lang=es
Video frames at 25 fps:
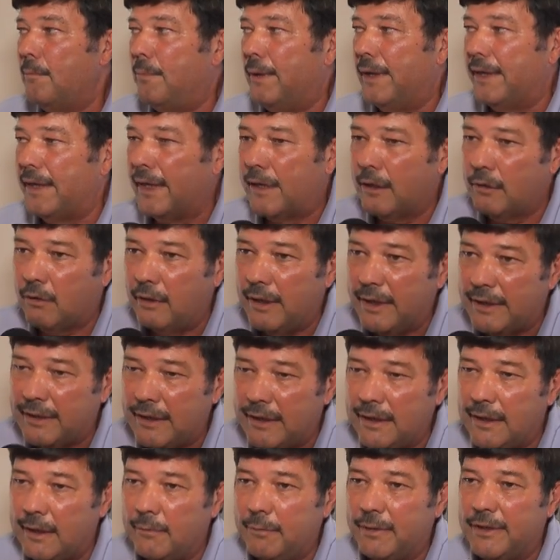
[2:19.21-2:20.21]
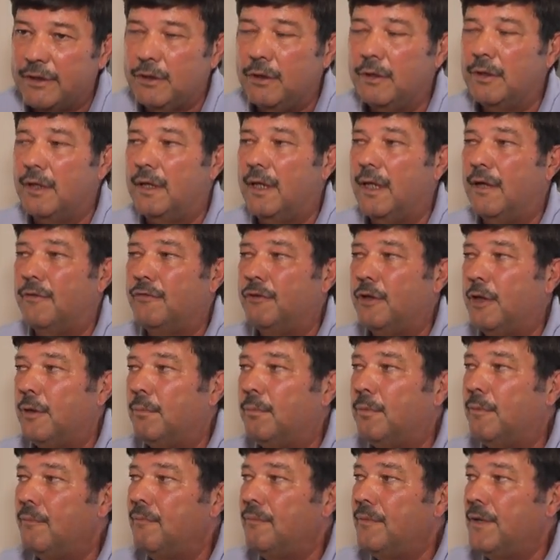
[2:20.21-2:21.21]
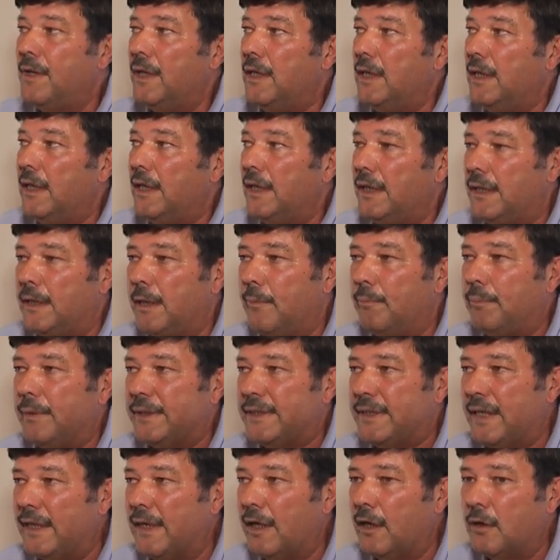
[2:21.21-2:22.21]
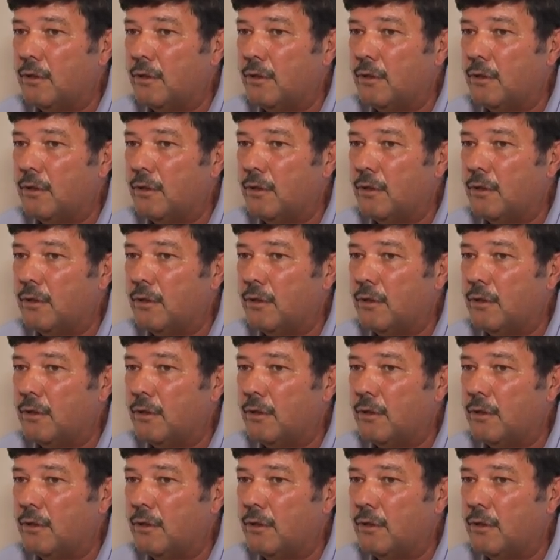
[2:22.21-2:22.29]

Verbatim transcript: Parar con las intimaciones de la FIP y empezar a